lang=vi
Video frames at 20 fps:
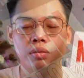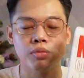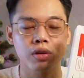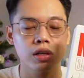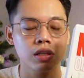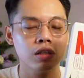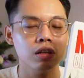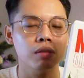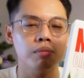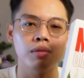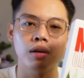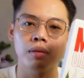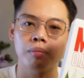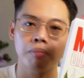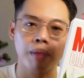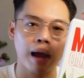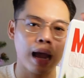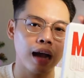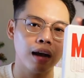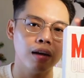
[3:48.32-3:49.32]
được một cái sự
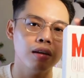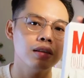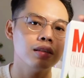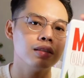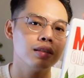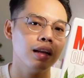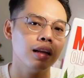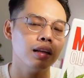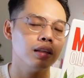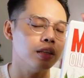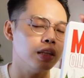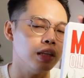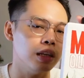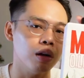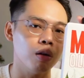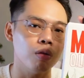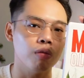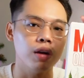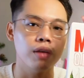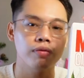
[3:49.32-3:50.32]
mượt mà hơn rất là
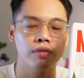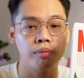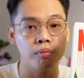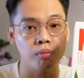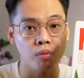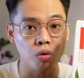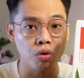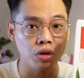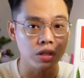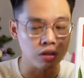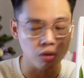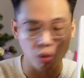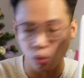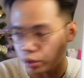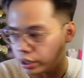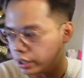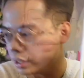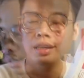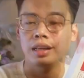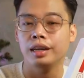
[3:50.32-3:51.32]
nhiều về phần mùi
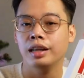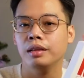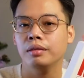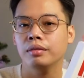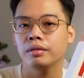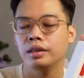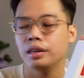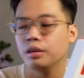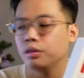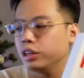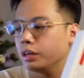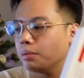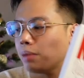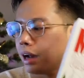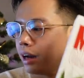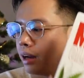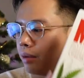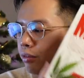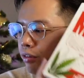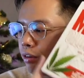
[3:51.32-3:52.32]
rồi thế nên nếu như
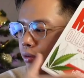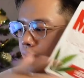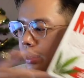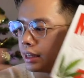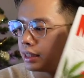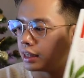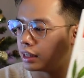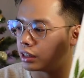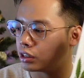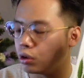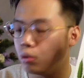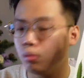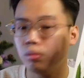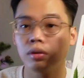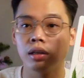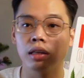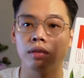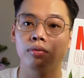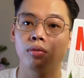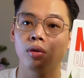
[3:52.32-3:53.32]
bạn làm phong cách trẻ trung
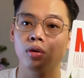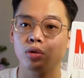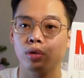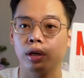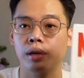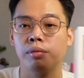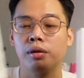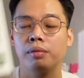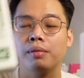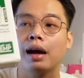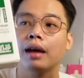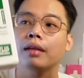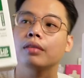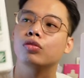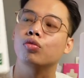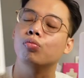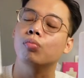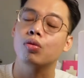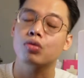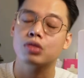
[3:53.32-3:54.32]
thì vote cho em các bạn
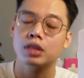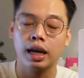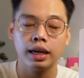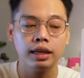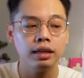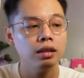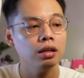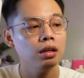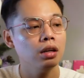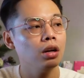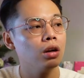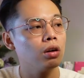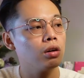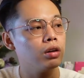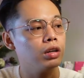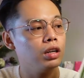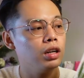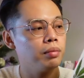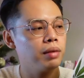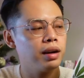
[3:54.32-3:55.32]
dùng màu xanh
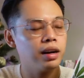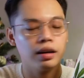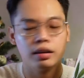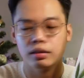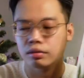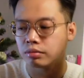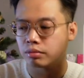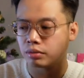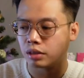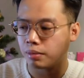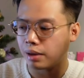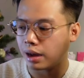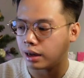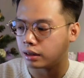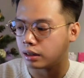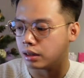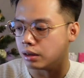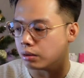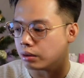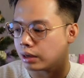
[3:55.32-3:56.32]
còn nếu mà các
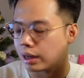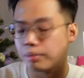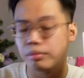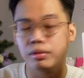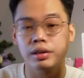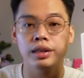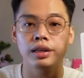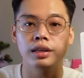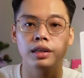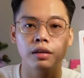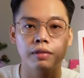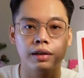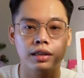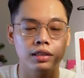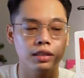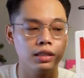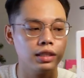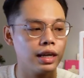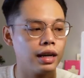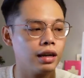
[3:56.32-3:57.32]
bạn kiểu nam tính các bạn
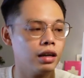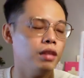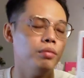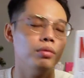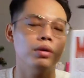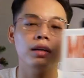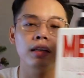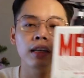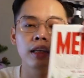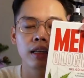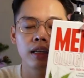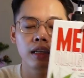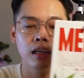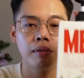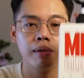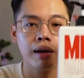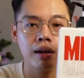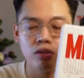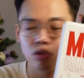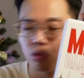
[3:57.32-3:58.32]
chững chạc hơn một tí thì
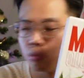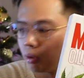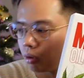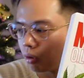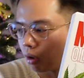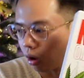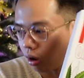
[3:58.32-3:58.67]
các bạn dùng màu